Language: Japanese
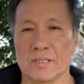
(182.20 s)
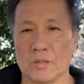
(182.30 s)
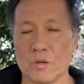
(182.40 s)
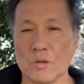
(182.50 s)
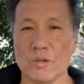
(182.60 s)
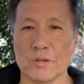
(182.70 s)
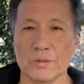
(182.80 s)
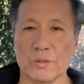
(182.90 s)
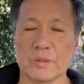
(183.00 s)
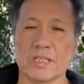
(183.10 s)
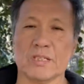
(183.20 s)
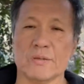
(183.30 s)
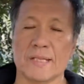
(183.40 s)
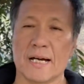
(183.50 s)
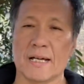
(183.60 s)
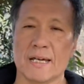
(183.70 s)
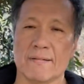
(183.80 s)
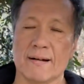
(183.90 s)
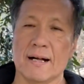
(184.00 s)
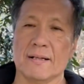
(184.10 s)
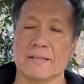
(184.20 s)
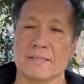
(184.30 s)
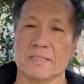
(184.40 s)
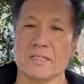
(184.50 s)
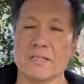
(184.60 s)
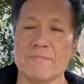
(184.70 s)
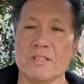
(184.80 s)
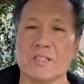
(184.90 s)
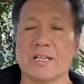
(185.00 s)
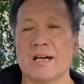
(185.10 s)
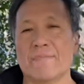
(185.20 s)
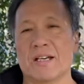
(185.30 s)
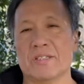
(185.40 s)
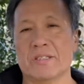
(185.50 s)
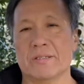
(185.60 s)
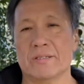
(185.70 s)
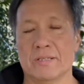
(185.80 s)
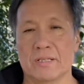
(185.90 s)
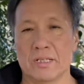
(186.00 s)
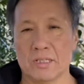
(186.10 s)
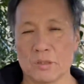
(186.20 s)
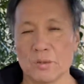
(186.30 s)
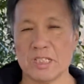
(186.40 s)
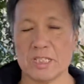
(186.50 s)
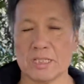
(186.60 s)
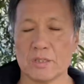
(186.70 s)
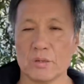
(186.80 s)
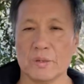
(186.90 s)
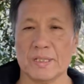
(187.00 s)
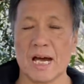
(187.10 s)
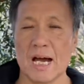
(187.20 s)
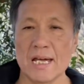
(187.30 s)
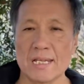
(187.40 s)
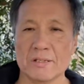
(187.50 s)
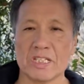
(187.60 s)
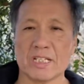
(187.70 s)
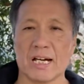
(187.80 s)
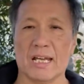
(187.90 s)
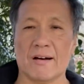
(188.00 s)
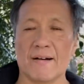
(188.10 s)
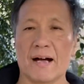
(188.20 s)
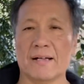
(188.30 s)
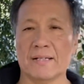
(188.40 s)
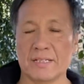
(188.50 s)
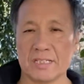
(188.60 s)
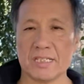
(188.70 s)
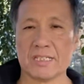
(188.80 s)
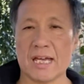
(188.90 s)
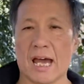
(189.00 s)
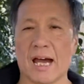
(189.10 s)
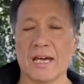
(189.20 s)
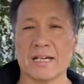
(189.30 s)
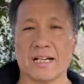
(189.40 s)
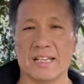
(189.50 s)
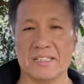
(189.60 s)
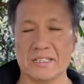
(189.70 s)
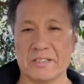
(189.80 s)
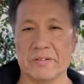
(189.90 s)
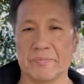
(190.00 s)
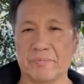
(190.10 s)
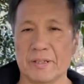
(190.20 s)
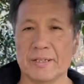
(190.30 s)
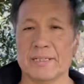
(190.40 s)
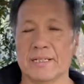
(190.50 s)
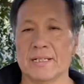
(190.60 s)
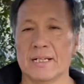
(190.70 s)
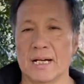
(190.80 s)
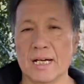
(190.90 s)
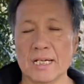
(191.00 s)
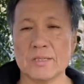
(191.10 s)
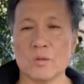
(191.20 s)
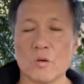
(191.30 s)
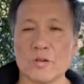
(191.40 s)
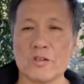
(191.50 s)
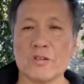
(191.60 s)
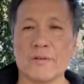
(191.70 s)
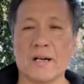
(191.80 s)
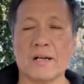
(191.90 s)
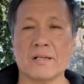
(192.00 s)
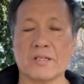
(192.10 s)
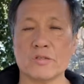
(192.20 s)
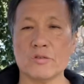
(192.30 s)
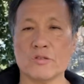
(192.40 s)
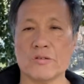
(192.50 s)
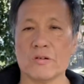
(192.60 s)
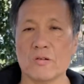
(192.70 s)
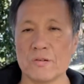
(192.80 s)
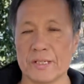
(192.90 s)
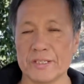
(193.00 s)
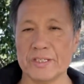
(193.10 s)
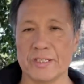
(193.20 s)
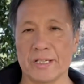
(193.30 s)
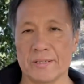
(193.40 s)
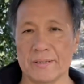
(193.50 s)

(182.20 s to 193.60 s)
紅葉の木の流れは随分違います。その、その流れる力は実際肺からですよ。肺の呼吸は集中に訓練して、